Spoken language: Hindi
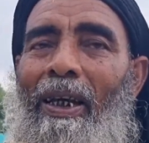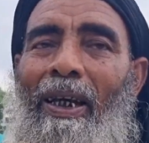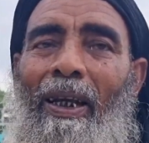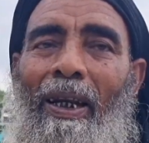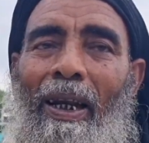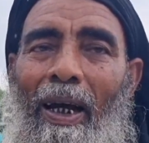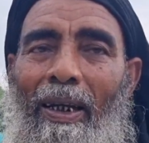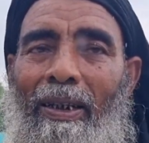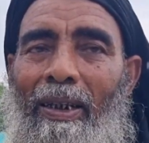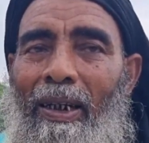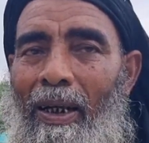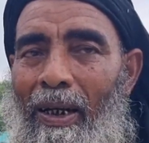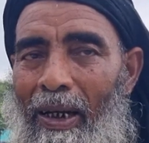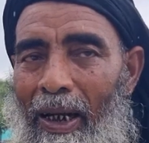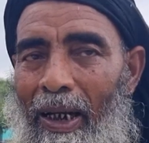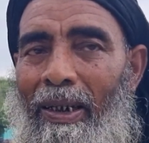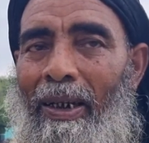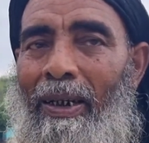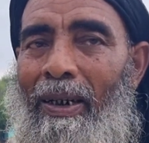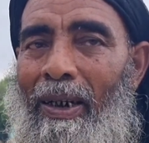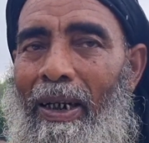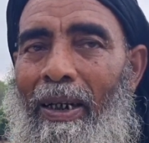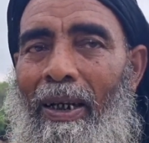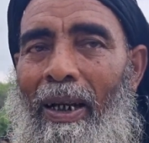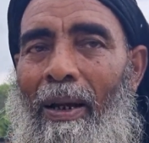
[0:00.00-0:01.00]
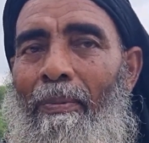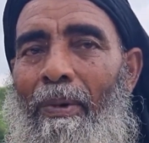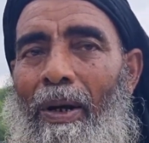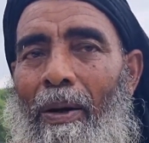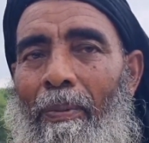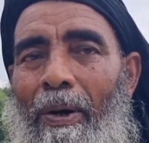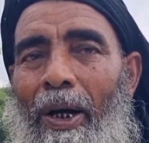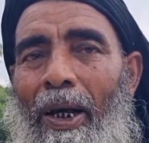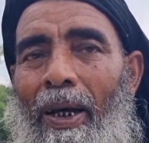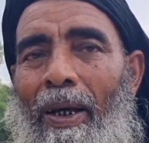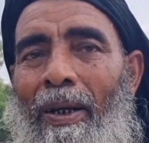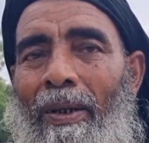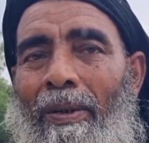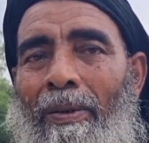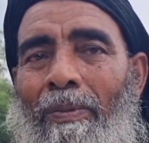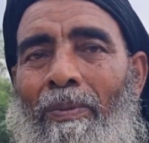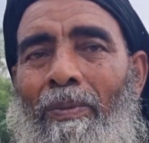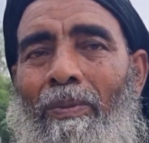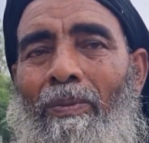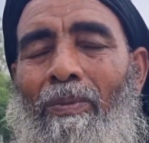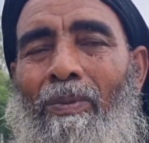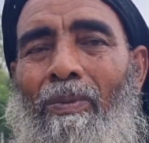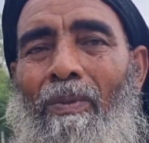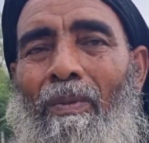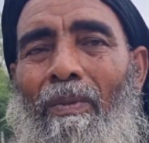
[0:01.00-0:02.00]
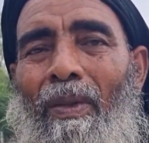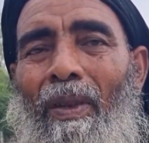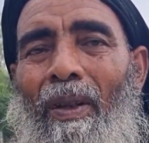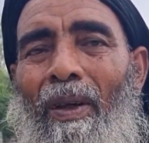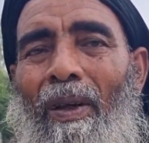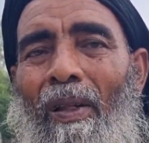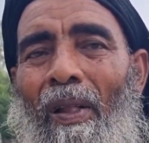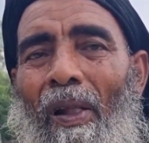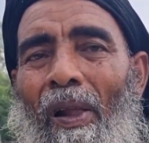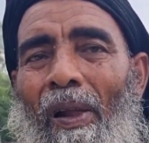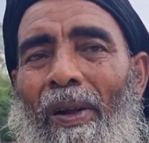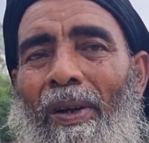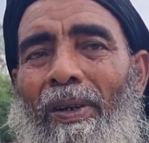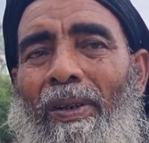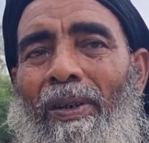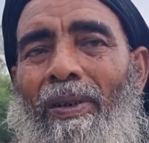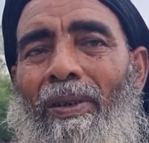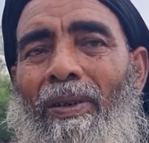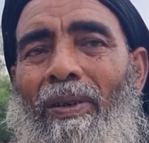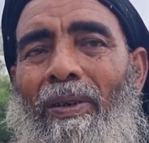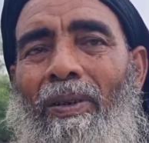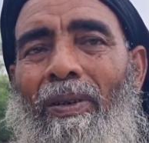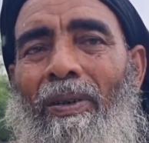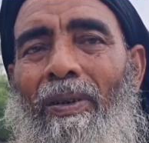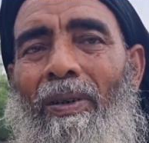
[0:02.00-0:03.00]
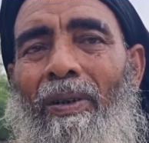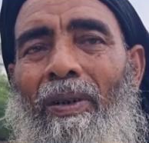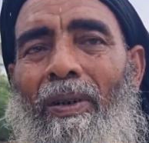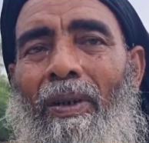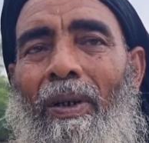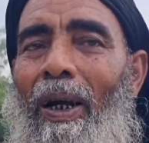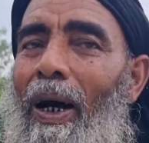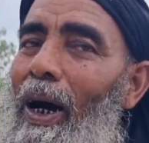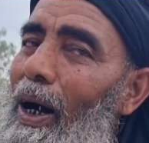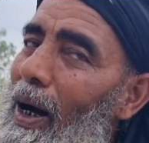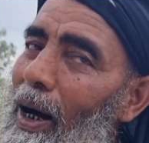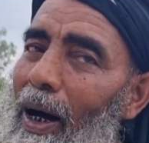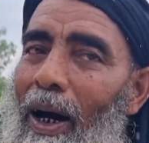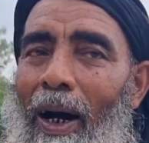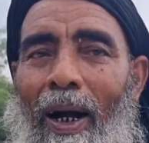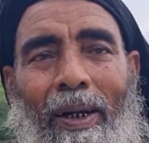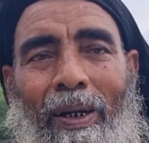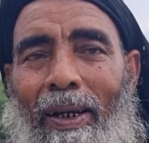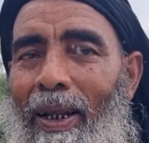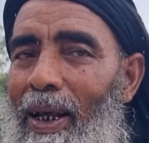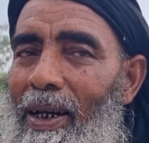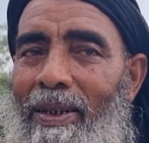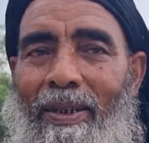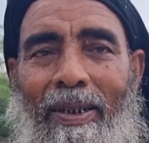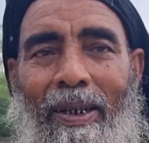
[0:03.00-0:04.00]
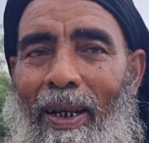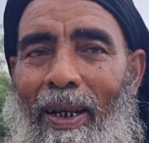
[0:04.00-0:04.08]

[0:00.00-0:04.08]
थे राजा राजन की हाँ। अच्छा इसमें आज तक टैक्स नहीं दिया हाँ, गया टैक्स